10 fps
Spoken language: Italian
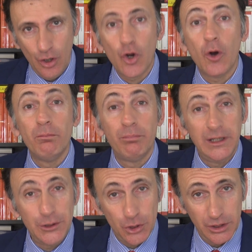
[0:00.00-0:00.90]

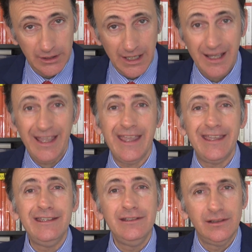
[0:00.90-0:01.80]
complicità
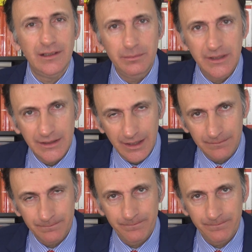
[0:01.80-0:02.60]
e intimità.